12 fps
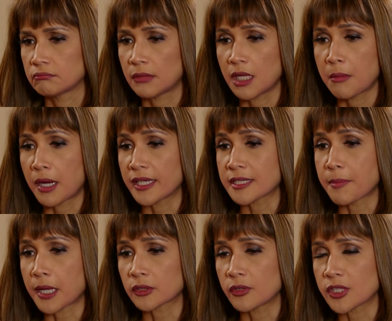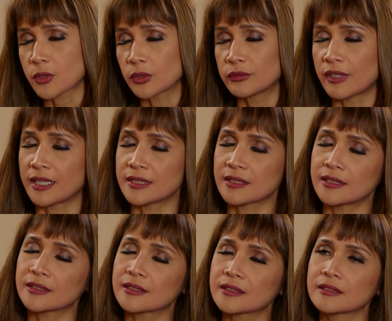Malamang he's back to his old
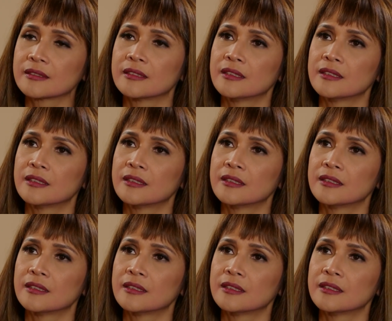vices.